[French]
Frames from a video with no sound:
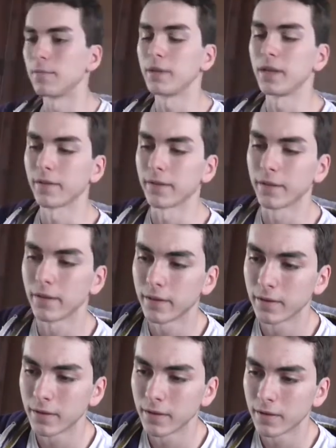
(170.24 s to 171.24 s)
merde.
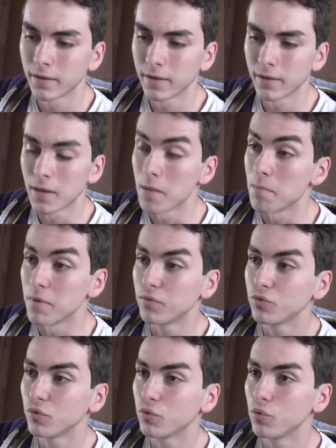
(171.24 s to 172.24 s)
Mais
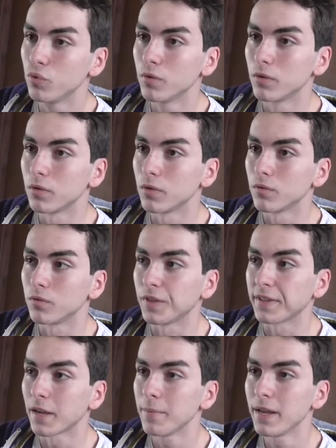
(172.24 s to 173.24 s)
vous, du coup, vous
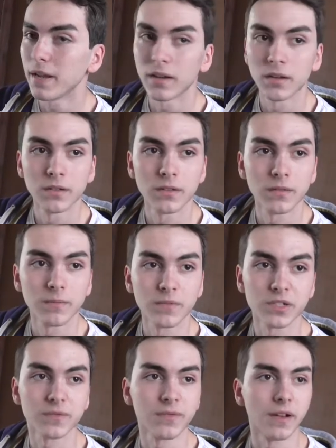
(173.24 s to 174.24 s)
êtes calmé là
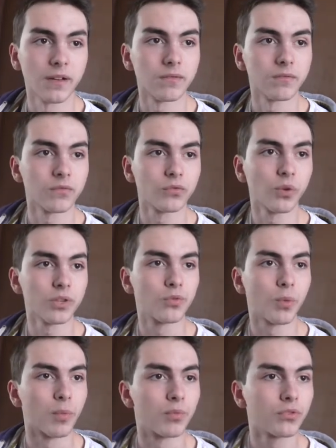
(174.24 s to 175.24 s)
Enfin, toi, tu
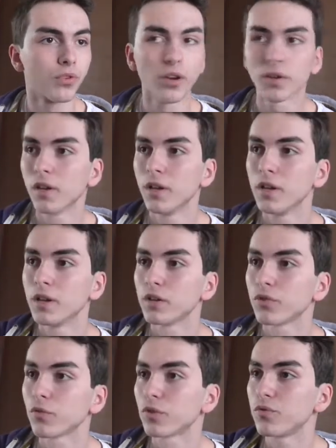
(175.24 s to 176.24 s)
prends plus de drogue,
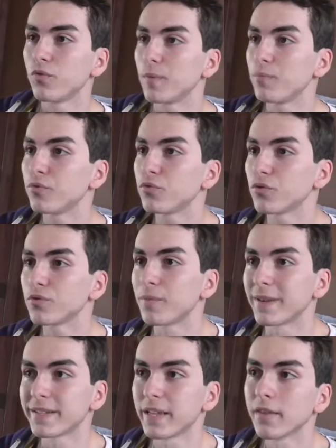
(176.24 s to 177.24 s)
toi, tu fais plus de choses de
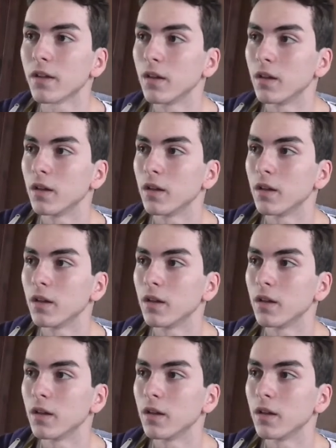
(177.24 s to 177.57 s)
malsaines.